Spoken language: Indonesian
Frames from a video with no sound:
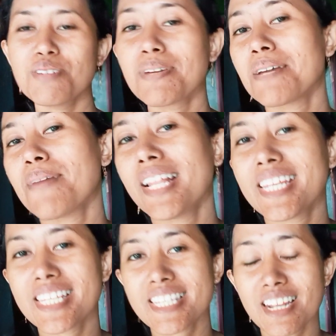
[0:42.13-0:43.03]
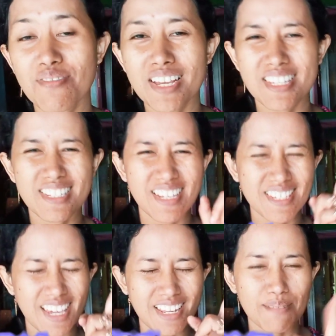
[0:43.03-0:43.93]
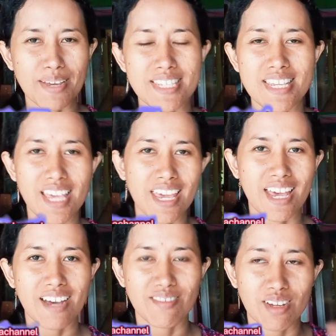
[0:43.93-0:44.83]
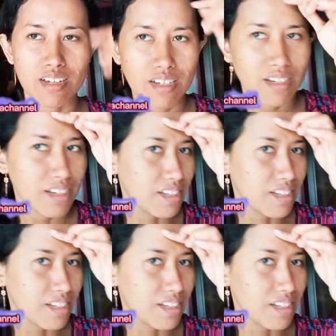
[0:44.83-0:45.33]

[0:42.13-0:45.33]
Jumpa kembali di News Reva Channel pastinya ya Allah